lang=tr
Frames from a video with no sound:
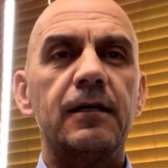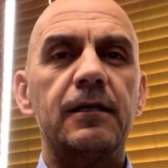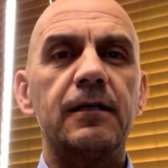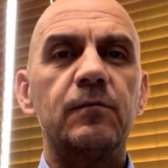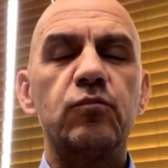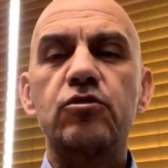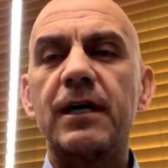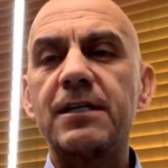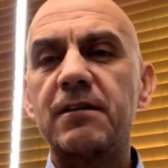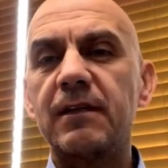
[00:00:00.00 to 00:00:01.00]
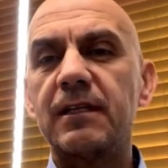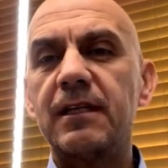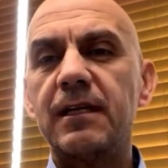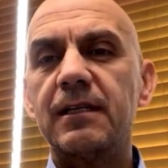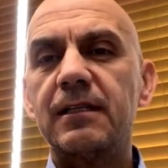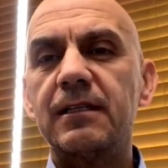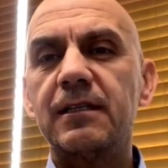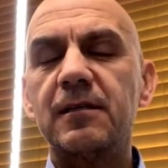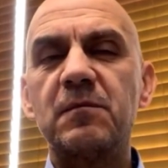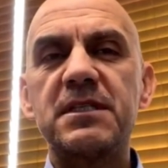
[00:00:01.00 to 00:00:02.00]
E, bu çerçevede de
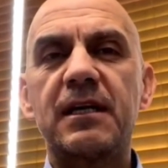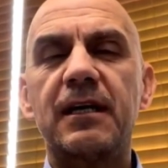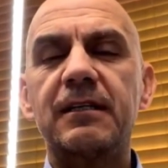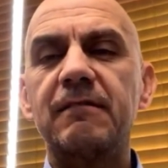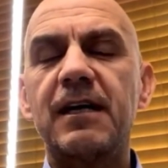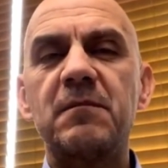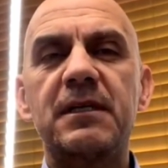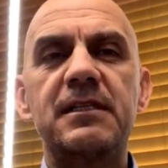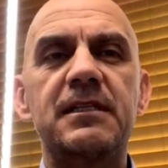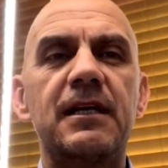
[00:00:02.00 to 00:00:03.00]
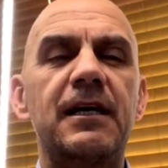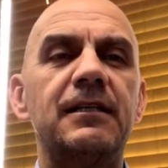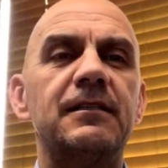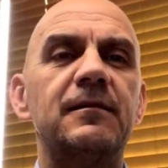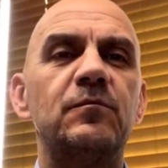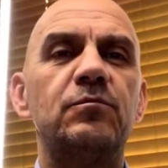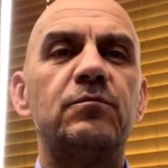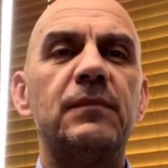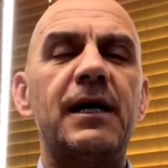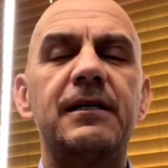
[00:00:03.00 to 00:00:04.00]
e, bize katkı vermek isteyen
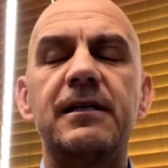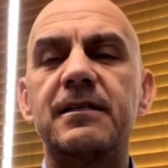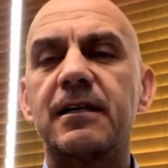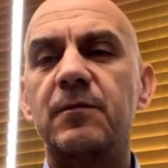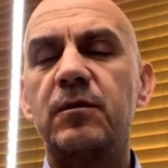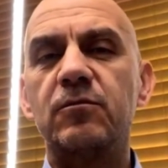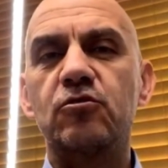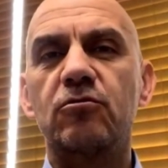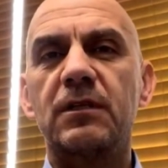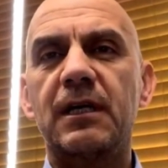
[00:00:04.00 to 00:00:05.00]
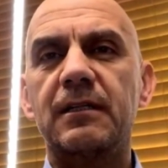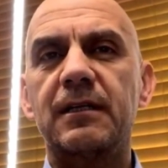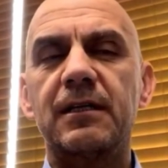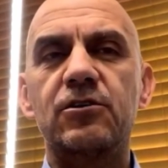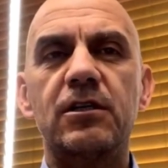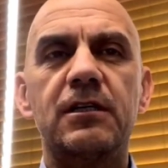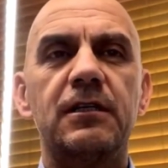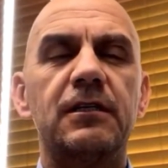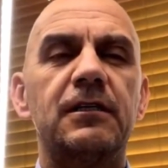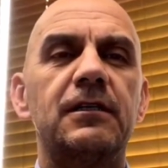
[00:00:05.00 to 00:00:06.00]
herkese kapımız sonuna kadar açık
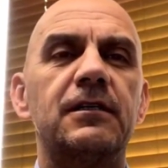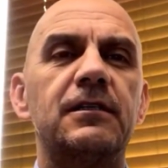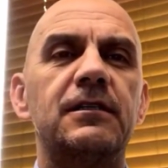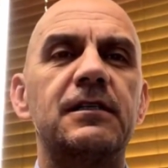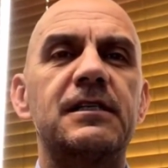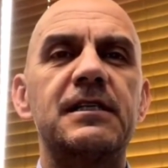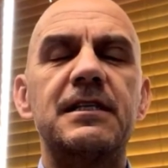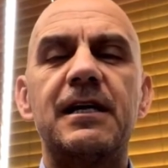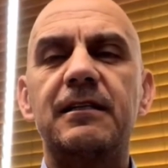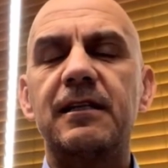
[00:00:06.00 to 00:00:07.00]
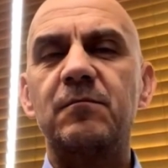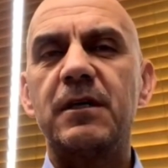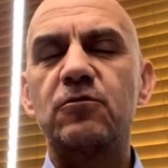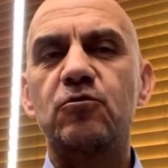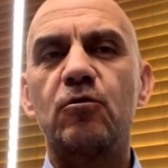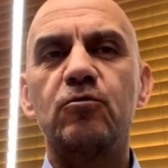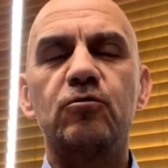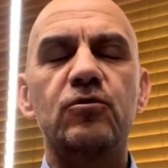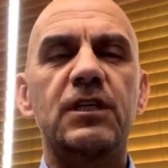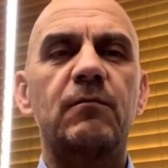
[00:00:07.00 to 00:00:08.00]
ee, sizler de mezun
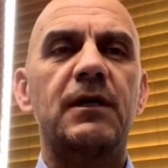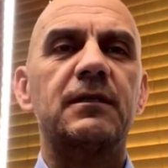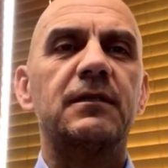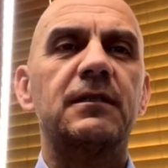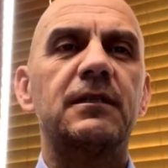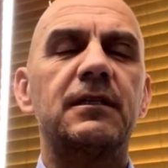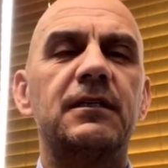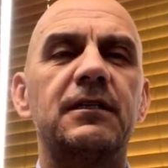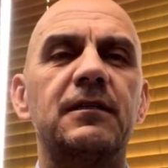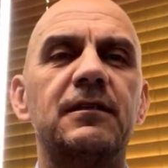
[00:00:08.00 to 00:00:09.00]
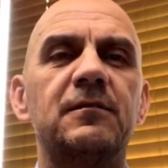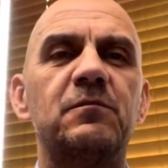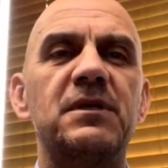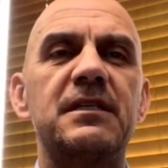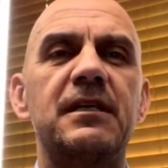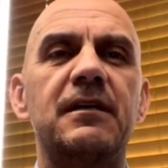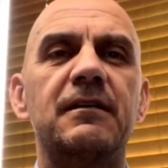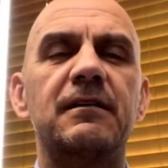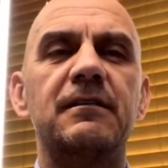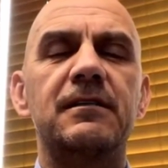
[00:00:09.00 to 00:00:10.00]
olduğunuz zaman e, bizlere
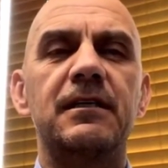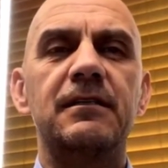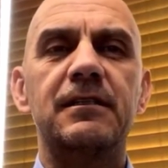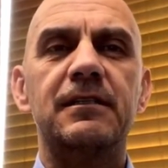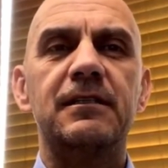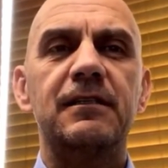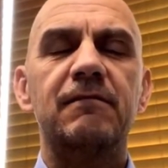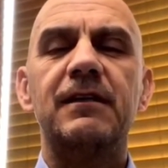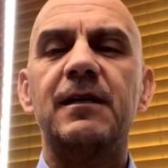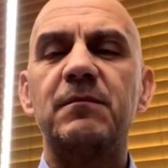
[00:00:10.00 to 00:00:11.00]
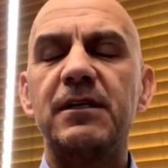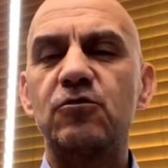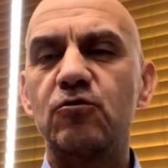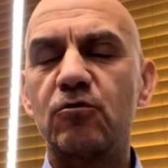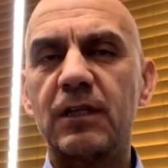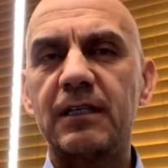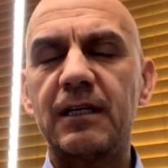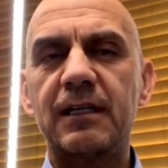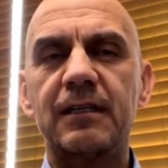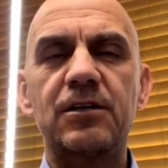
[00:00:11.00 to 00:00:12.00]
katılırsanız veya mezun
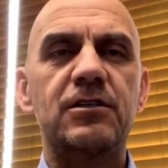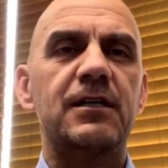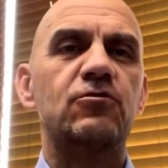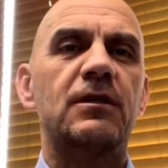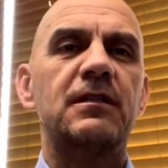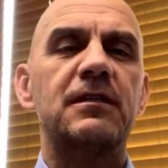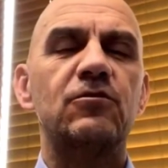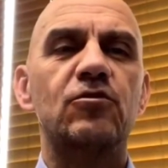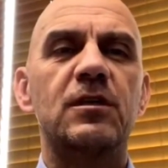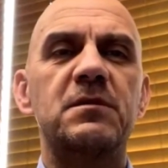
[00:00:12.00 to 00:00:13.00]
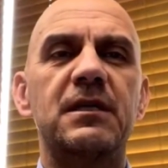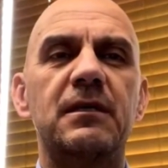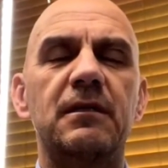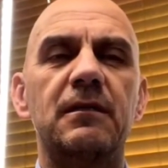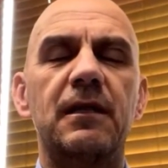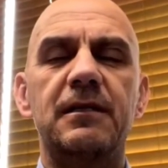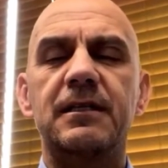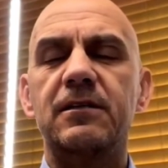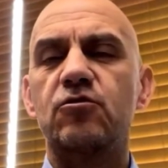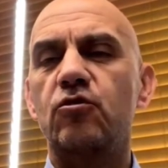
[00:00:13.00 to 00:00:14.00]
olan arkadaşlar şu anda dinliyorsa bize
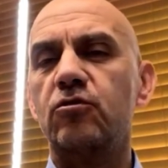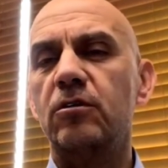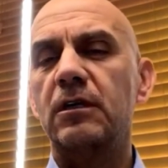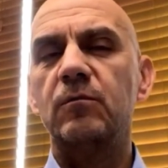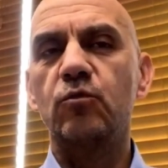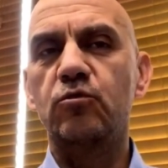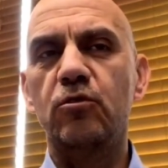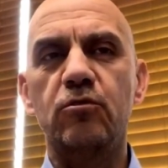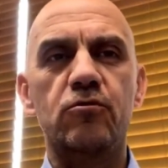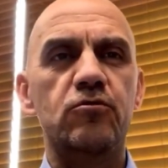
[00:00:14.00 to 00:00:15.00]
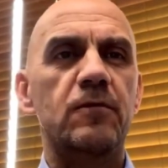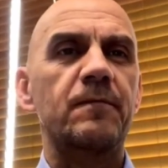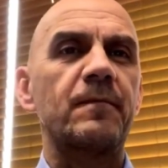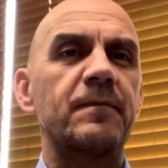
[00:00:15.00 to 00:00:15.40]
katılırlarsa çok mutlu oluruz.